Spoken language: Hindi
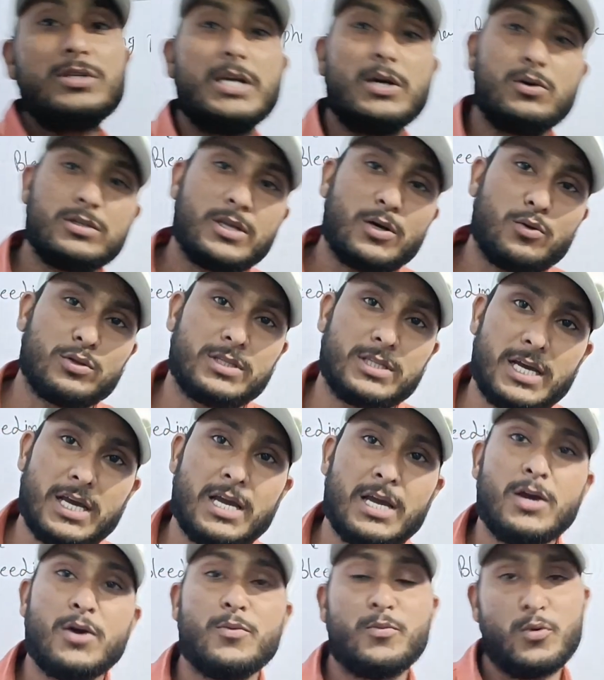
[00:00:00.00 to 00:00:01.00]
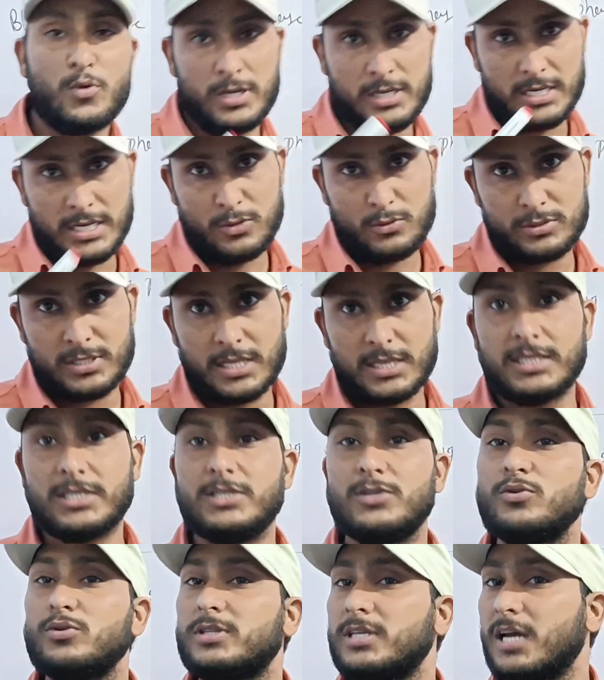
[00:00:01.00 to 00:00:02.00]
दूसरी अवस्था होती है फोलिकल अवस्था
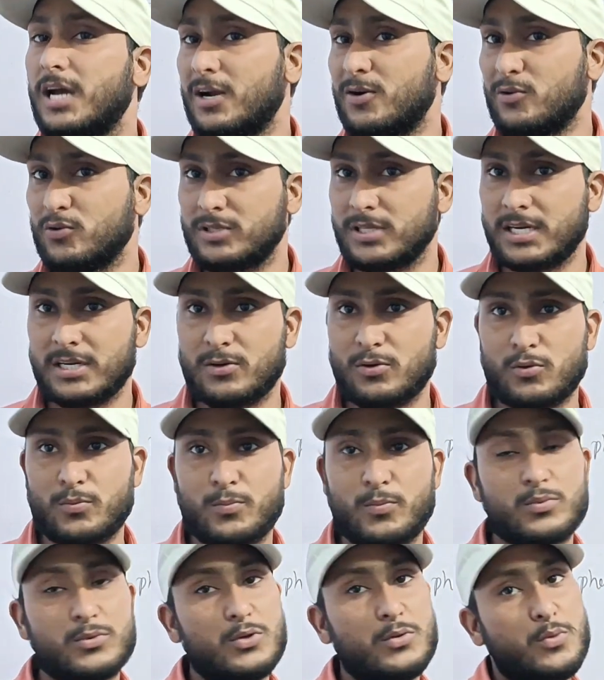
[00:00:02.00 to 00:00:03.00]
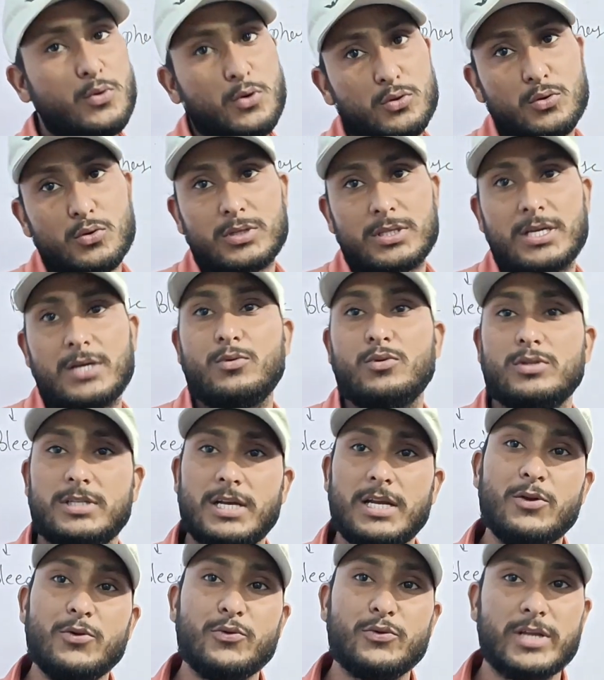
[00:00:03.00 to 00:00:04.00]
तीसरी होती है अंडोसर और जो फोर्थ होती है वो
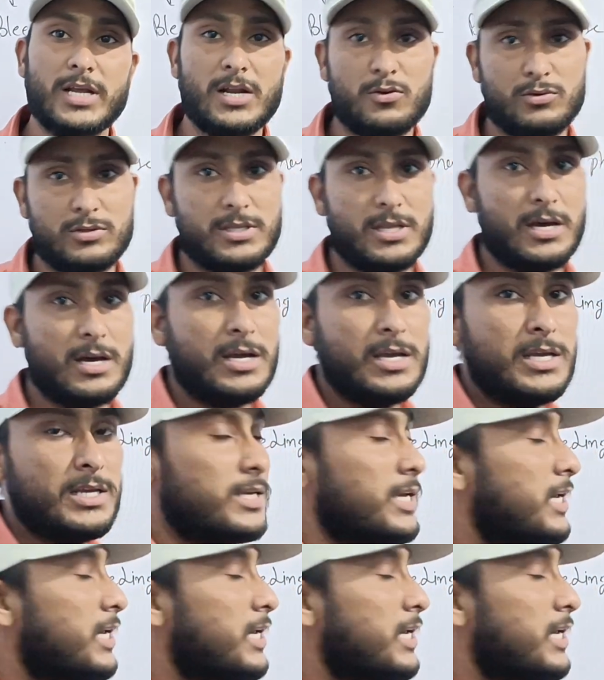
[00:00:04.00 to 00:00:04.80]
होती है ल्यूकियल अवस्था